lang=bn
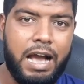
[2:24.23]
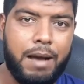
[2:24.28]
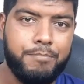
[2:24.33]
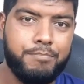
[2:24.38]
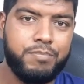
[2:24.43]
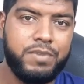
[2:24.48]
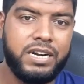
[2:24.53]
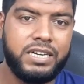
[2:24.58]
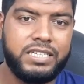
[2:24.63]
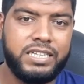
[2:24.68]

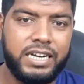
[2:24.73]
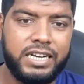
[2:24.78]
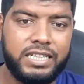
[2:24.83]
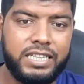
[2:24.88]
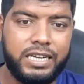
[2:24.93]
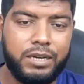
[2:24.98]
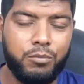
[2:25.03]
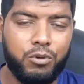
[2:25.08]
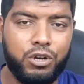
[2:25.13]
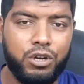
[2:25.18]
আপনার জায়গা
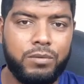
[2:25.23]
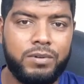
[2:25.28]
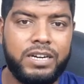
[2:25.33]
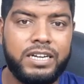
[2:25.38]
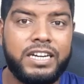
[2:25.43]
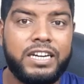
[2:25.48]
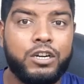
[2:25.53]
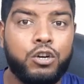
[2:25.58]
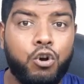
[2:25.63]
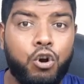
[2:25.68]
থেকে মনে করেন
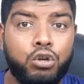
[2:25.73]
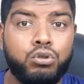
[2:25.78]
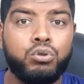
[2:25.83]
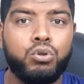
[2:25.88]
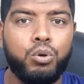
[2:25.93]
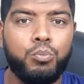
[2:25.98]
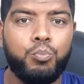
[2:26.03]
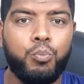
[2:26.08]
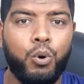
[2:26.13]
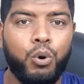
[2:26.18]
একটা
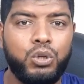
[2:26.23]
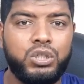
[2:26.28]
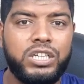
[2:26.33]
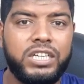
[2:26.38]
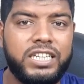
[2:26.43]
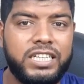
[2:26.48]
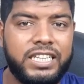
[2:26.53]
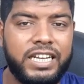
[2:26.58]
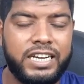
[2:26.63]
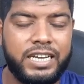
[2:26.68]
কর্তব্য
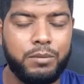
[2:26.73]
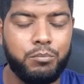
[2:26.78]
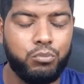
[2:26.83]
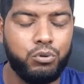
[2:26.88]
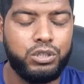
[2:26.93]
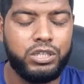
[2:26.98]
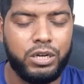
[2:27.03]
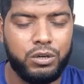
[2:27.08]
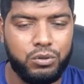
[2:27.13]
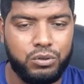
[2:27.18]
সেটা তাকে
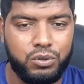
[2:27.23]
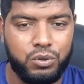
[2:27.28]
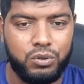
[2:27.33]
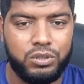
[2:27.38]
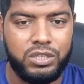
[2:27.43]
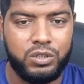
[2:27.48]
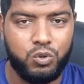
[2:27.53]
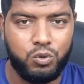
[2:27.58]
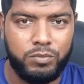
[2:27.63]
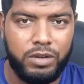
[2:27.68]
বোঝানোর জন্য
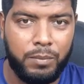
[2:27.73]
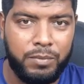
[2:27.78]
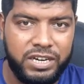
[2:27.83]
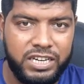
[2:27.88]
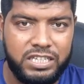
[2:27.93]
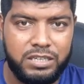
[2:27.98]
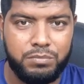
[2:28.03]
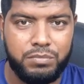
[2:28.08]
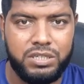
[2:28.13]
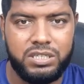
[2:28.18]
যে তুমি
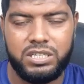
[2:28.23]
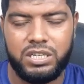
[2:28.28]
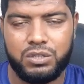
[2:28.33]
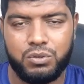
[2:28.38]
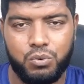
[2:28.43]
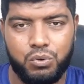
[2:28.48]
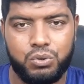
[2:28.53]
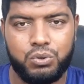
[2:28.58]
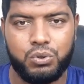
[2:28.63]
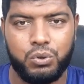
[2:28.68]
আমাকে যে বিশ্বাস
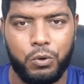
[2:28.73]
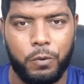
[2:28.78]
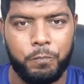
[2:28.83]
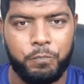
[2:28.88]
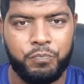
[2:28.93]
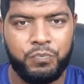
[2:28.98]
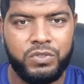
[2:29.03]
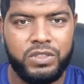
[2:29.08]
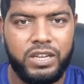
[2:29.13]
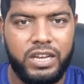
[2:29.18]
করছো
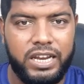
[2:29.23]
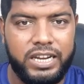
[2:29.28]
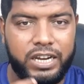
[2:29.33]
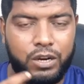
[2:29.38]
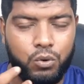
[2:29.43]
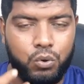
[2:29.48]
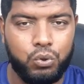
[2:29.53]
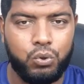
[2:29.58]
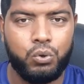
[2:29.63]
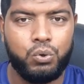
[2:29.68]
এটা
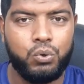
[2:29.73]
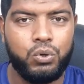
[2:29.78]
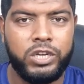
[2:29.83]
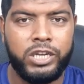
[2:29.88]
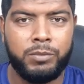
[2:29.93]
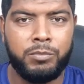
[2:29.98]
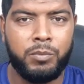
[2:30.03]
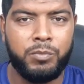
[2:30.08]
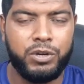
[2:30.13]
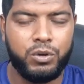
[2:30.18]
কতটুকু
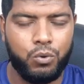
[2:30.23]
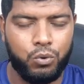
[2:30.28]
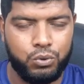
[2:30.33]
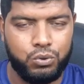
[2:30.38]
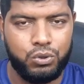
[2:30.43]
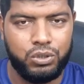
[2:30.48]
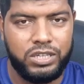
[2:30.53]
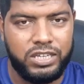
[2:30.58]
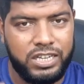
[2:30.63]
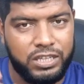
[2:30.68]
কিভাবে
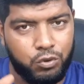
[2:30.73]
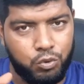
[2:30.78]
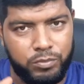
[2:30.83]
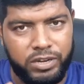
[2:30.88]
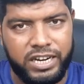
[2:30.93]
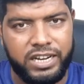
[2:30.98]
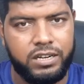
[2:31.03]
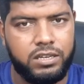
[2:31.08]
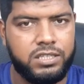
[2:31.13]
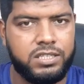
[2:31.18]
করছো সেটা তুমি
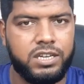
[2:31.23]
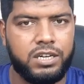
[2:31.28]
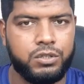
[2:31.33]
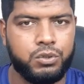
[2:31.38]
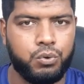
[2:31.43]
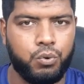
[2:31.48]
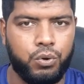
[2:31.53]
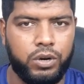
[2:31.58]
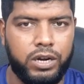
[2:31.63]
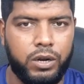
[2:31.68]
আগে রিসার্চ
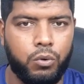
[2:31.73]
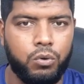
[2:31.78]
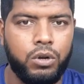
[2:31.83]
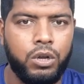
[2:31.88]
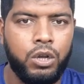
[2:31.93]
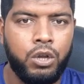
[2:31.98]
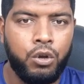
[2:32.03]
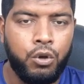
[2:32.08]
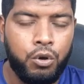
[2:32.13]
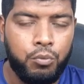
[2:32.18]
করে নাও
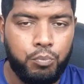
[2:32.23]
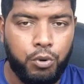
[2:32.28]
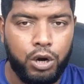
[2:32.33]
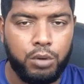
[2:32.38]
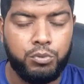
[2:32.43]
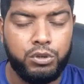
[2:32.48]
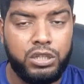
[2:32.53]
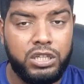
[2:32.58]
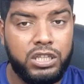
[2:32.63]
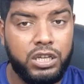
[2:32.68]

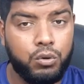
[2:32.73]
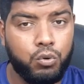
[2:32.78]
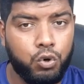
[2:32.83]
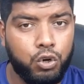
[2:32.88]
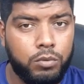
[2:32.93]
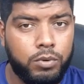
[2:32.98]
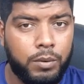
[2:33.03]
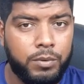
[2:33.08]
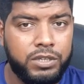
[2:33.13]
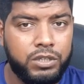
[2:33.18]
পরবর্তীতে
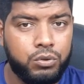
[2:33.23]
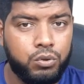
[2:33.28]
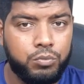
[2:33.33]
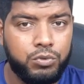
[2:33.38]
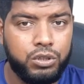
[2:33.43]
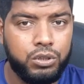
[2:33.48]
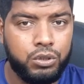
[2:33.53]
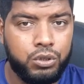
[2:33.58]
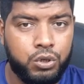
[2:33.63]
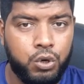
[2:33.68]
কোনোভাবে যদি
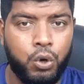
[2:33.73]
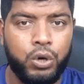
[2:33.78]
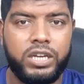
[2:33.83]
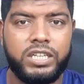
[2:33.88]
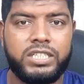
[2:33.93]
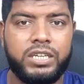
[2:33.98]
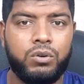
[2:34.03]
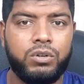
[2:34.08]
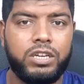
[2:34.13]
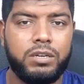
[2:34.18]
তুমি যদি ঠকে
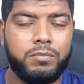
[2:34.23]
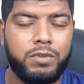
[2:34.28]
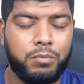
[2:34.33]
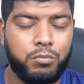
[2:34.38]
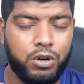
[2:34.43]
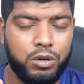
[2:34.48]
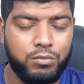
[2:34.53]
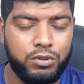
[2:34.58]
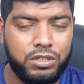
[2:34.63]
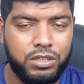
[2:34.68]
যাও কিংবা
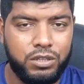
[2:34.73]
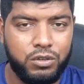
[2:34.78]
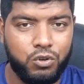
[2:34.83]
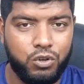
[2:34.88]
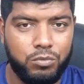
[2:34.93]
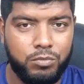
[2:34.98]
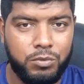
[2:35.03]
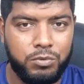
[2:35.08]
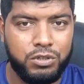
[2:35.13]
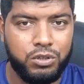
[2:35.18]
পরবর্তীতে
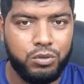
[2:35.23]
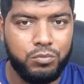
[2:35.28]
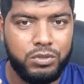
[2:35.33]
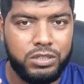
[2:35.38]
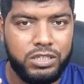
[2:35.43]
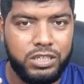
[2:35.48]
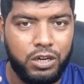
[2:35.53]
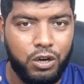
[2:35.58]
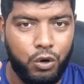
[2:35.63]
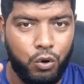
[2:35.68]
কোনোভাবে যদি তুমি
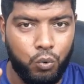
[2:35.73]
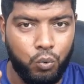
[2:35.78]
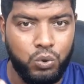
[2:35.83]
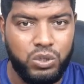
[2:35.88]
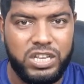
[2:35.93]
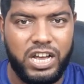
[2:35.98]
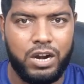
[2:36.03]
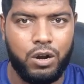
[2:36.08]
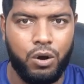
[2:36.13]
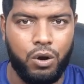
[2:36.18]
যে
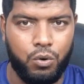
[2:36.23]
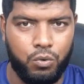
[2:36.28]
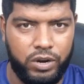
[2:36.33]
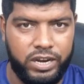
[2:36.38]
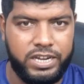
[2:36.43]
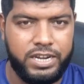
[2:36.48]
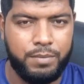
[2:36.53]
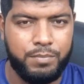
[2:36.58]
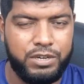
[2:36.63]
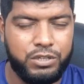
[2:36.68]
লুজার হও
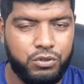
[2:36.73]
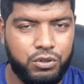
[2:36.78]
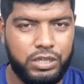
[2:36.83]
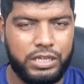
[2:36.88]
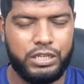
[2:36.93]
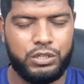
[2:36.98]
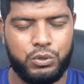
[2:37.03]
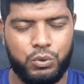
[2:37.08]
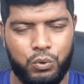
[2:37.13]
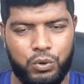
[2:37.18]
এই টাইপের যদি
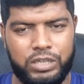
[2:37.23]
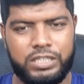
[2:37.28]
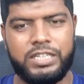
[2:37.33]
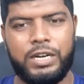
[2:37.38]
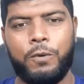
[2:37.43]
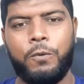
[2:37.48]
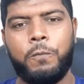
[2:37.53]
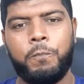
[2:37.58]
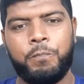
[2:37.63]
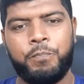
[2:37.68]
কিছু হয়ে
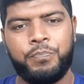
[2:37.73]
যাও